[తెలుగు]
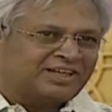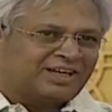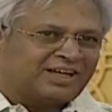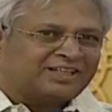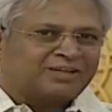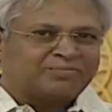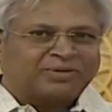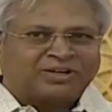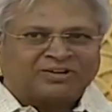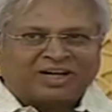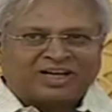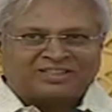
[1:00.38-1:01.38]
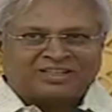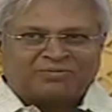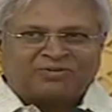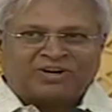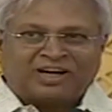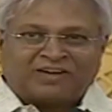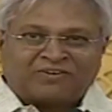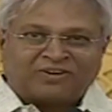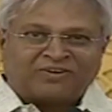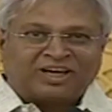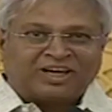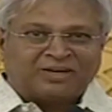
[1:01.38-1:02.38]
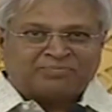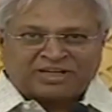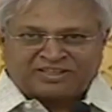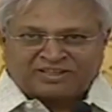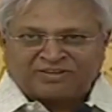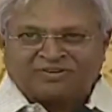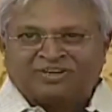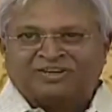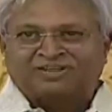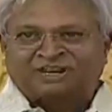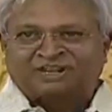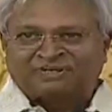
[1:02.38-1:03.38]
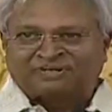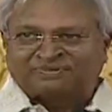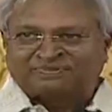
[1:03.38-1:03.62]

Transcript: అందరి పేర్లు రాసినప్పుడు వాళ్ళు ఎవరెవరు ఏ పార్టీలో ఉన్నారో తెలీదు